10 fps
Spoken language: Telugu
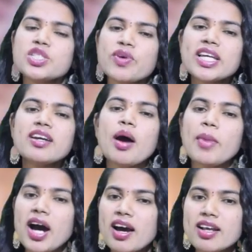స్వయంగా
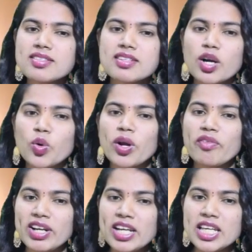మహారాష్ట్ర కూడా
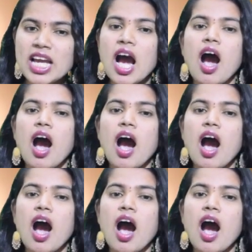వెళ్లి